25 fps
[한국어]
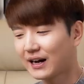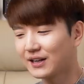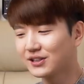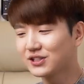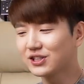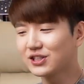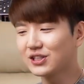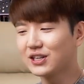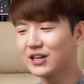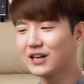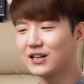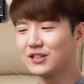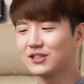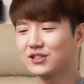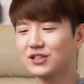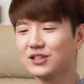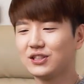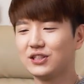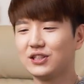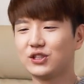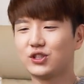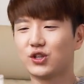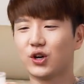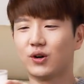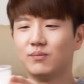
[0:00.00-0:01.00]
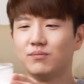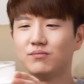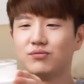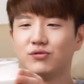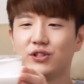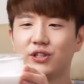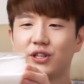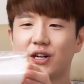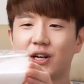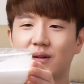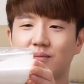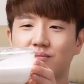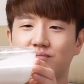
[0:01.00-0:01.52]
아직까지 이
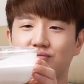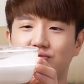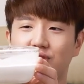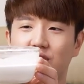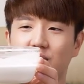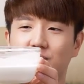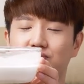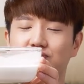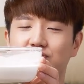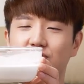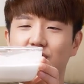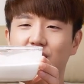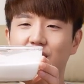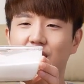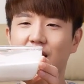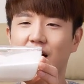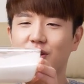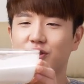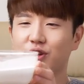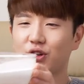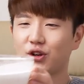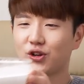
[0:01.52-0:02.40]
전분이랑 물이 분리가 안